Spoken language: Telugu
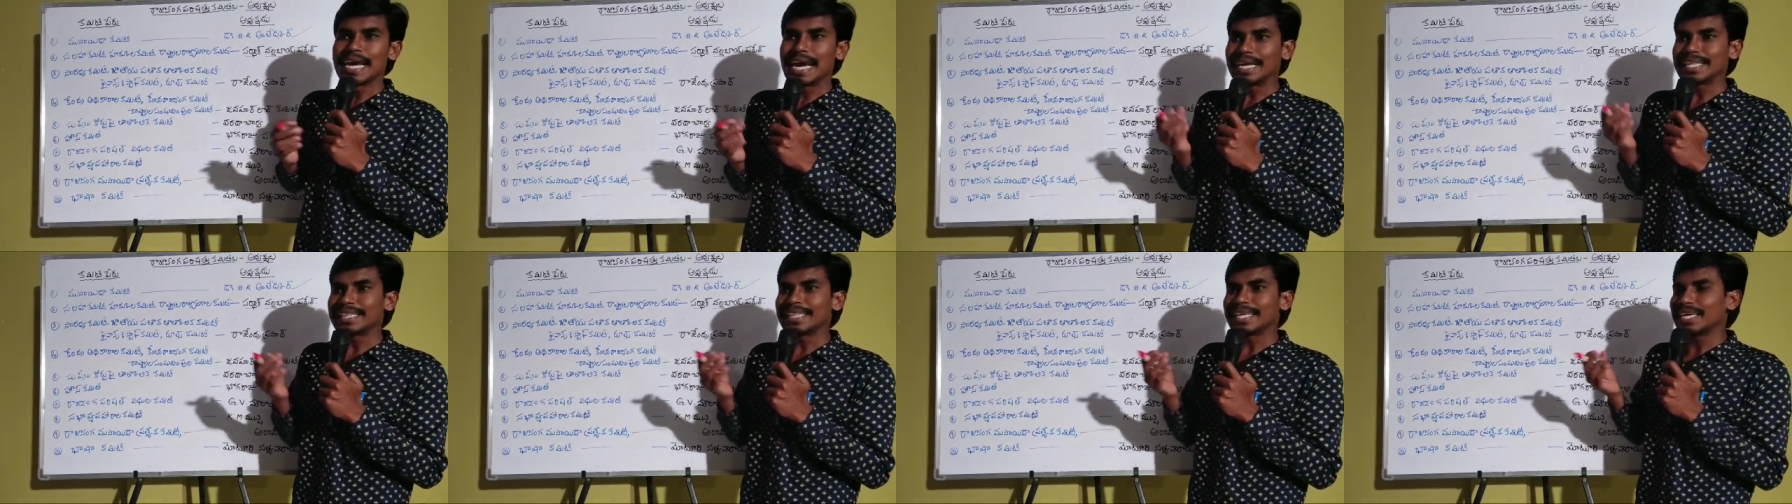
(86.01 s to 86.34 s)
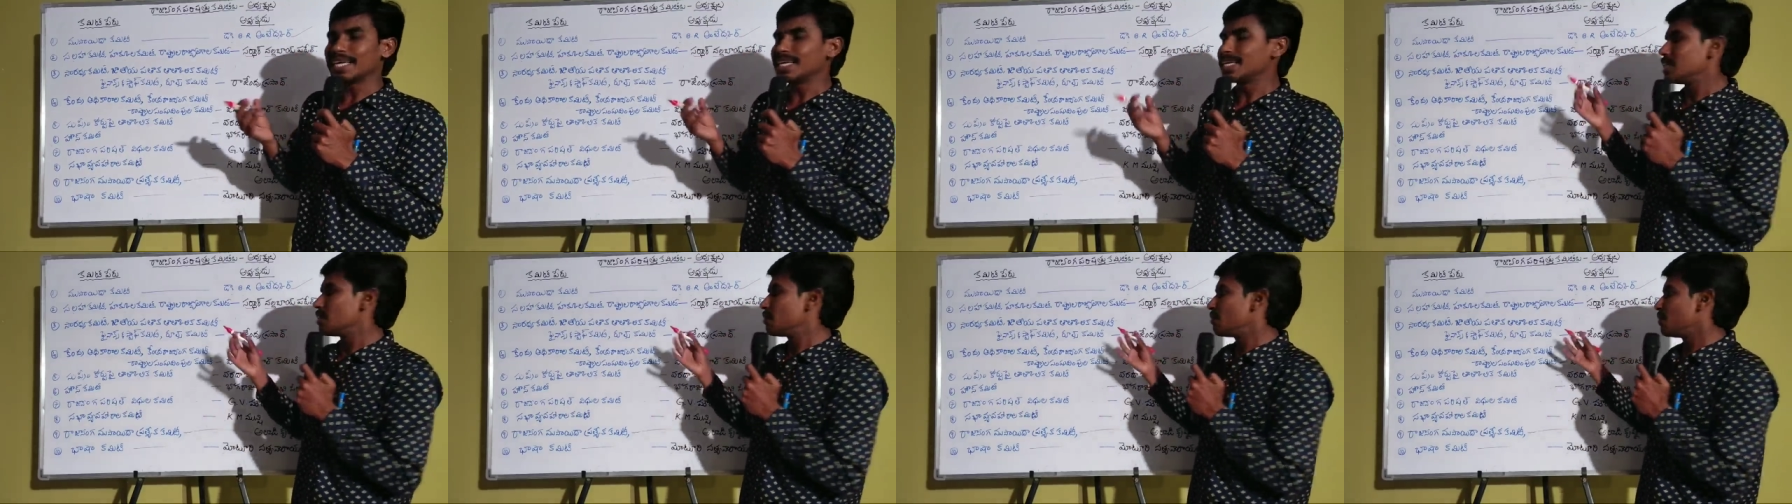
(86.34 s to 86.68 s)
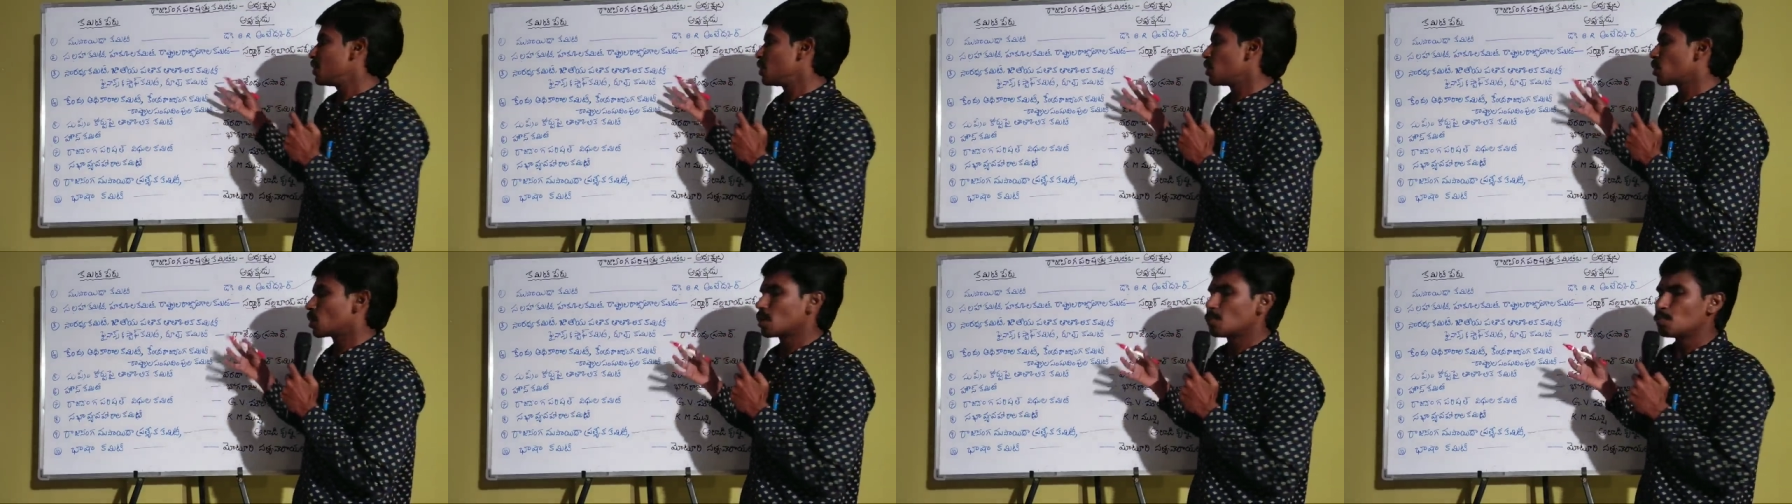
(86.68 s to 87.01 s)
అయితే ఈ
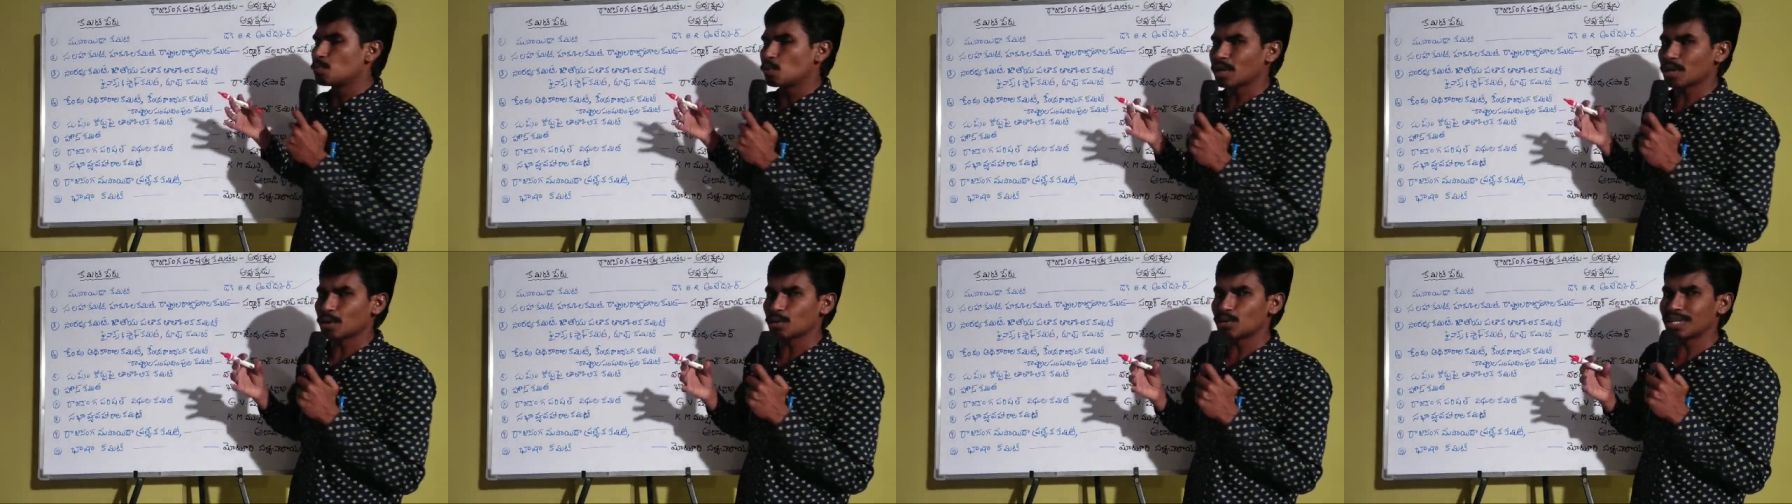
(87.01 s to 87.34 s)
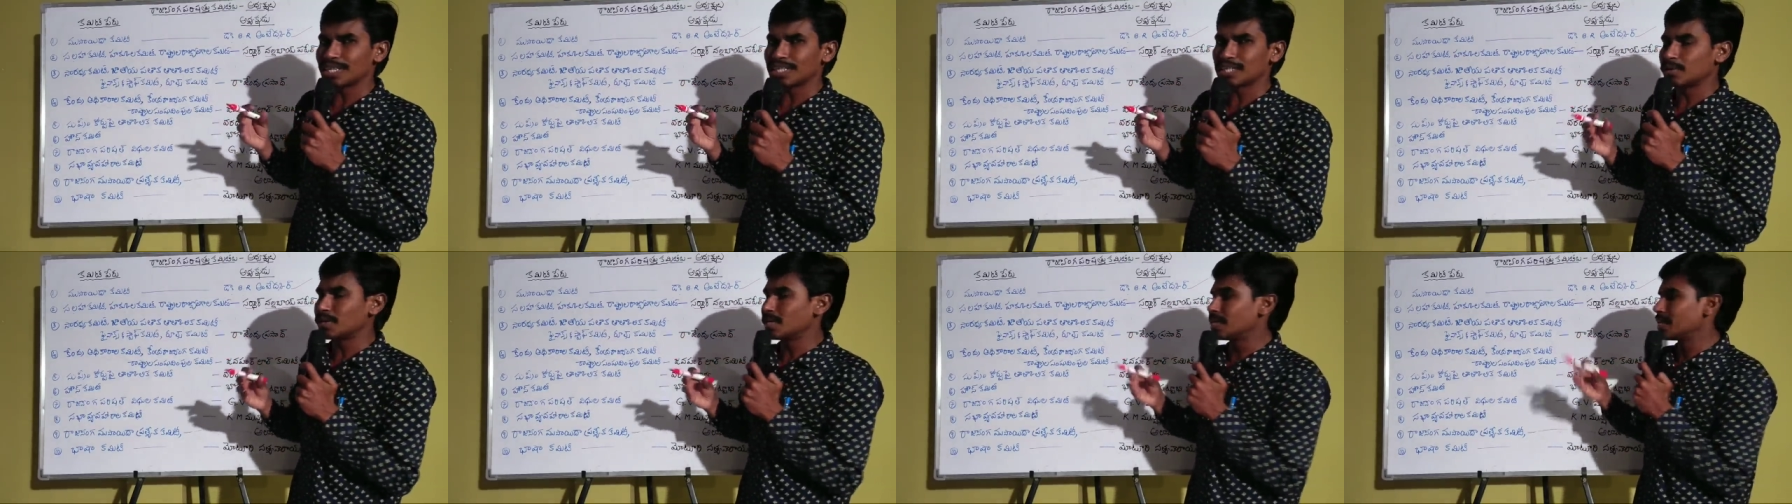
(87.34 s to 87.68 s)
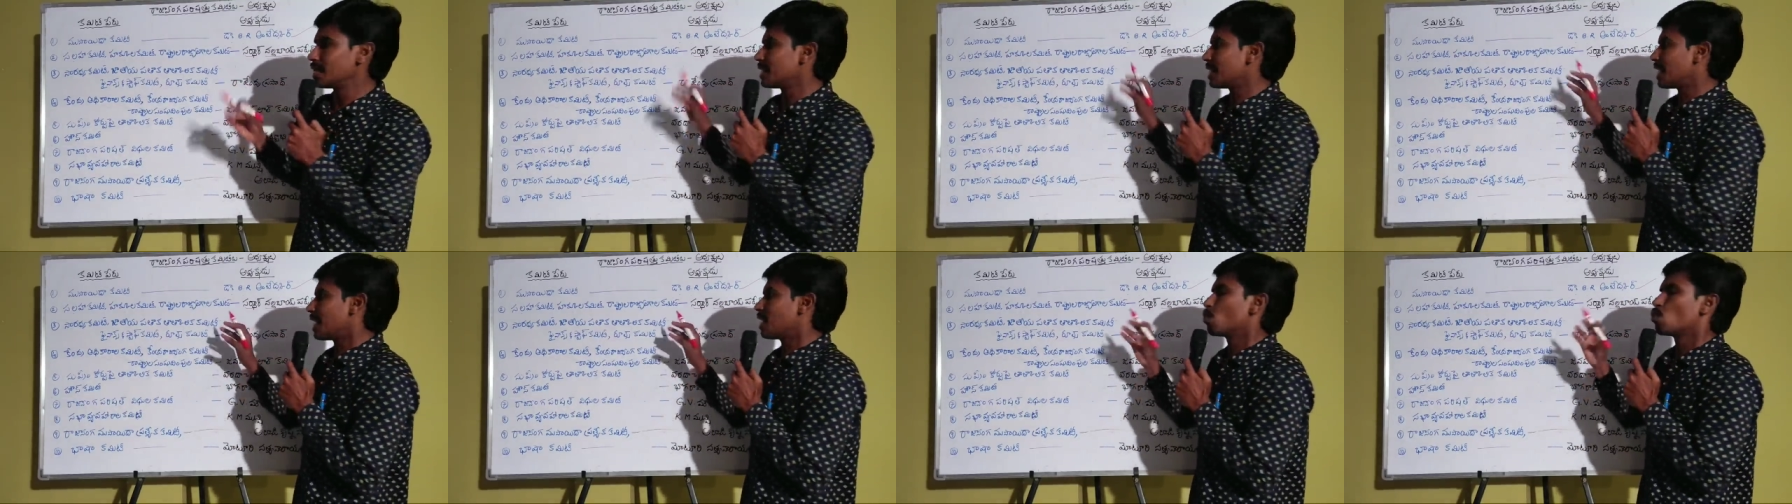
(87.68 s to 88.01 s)
వీడియో యొక్క ముఖ్య ఉద్దేశం
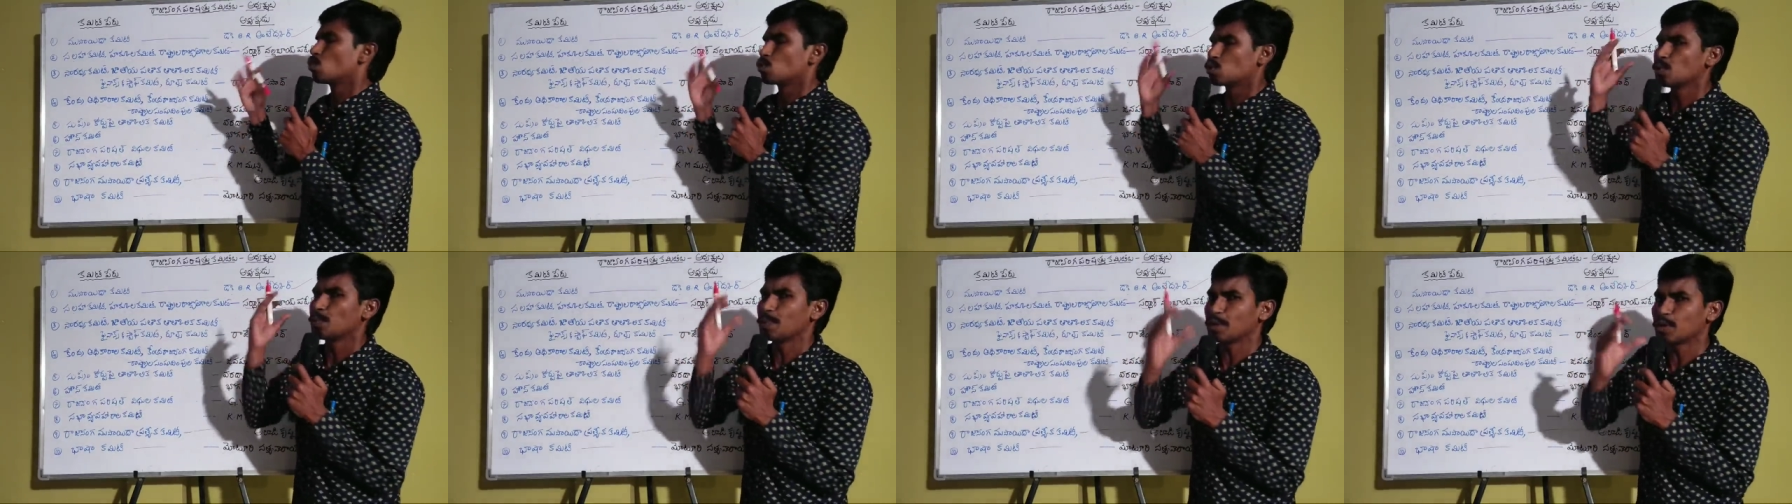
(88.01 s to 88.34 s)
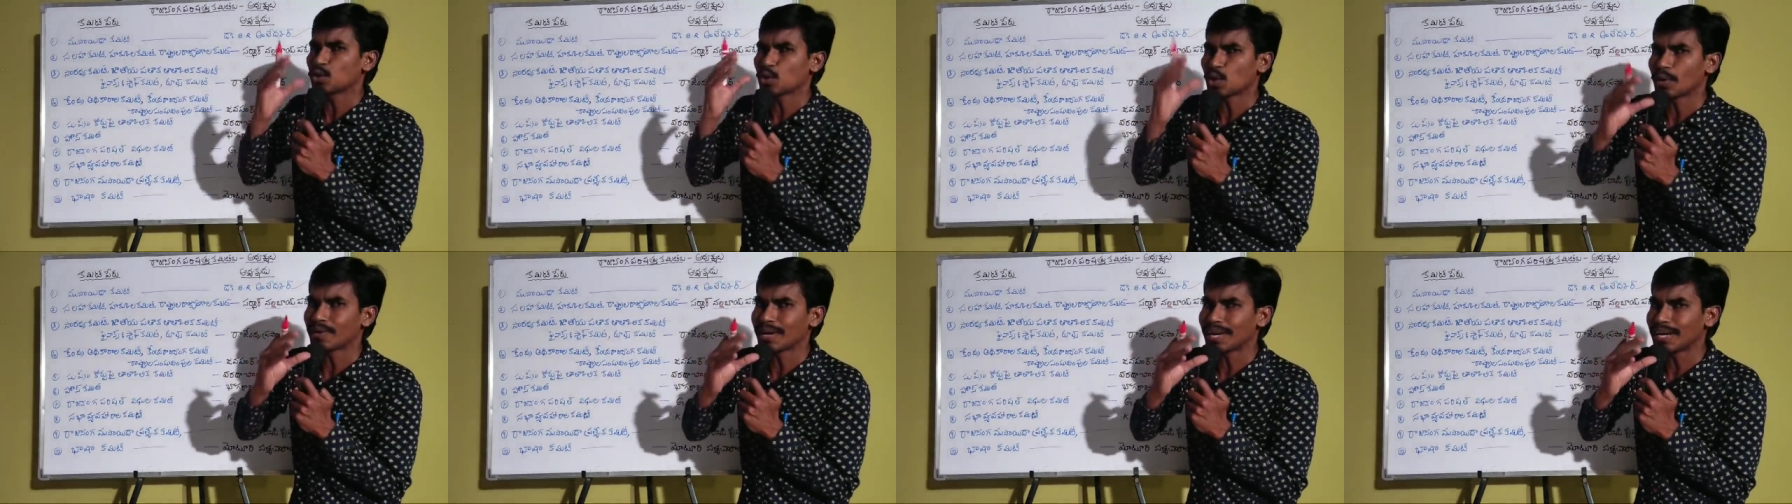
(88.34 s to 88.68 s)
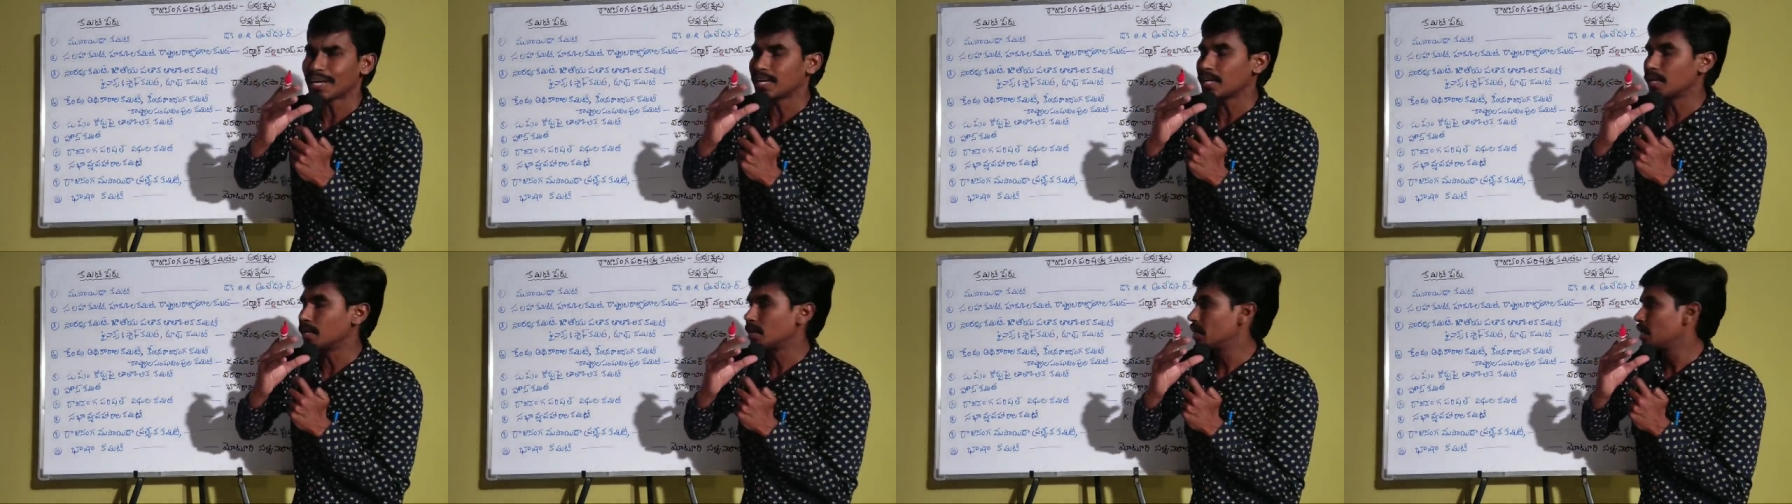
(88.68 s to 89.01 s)
ఏంటంటే ఎలా
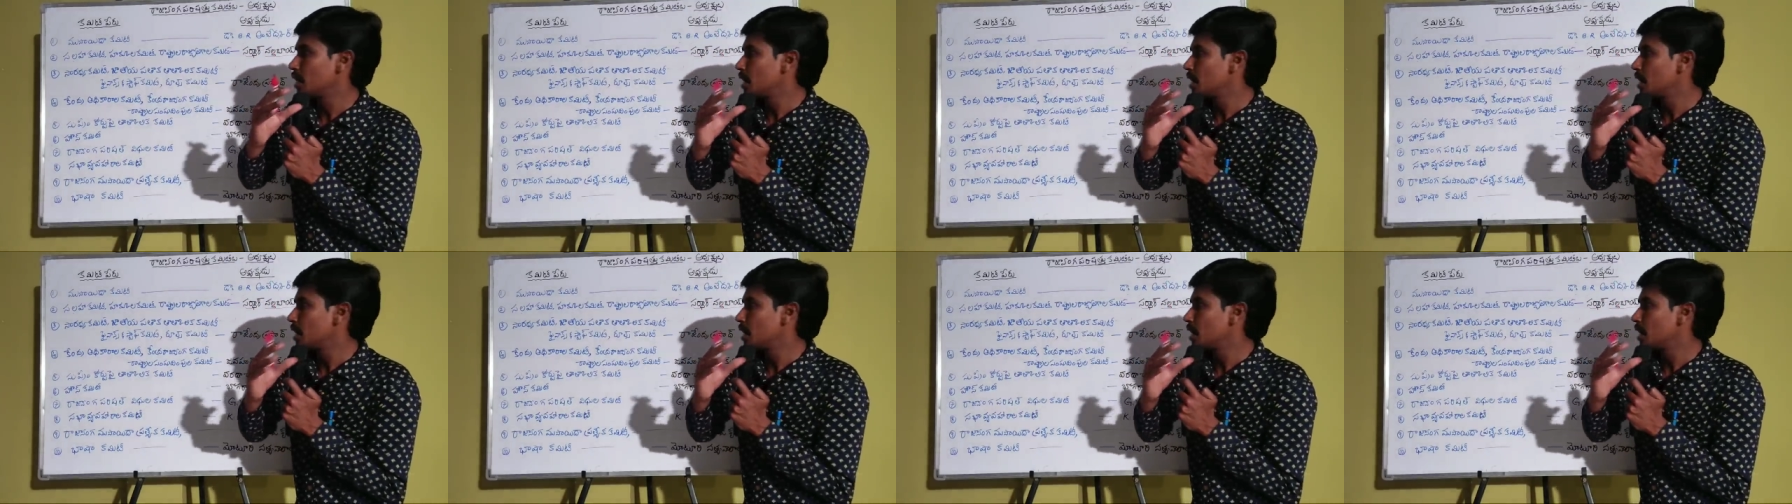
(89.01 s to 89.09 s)
గుర్తుపెట్టుకోవాలి